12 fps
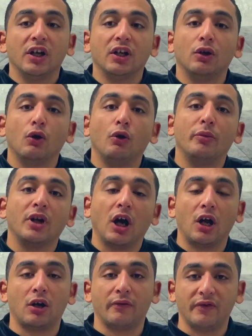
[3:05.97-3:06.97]
اللي هو
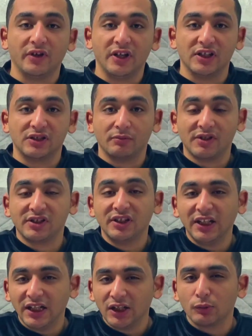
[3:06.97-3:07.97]
بيعرف الناس بس
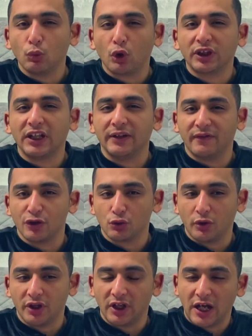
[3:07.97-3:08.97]
دي كانت مختلفة
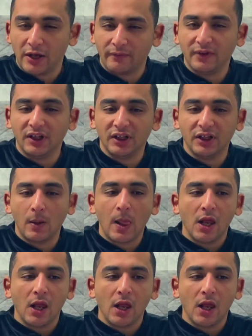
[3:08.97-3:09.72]
شوية عارفين ليه؟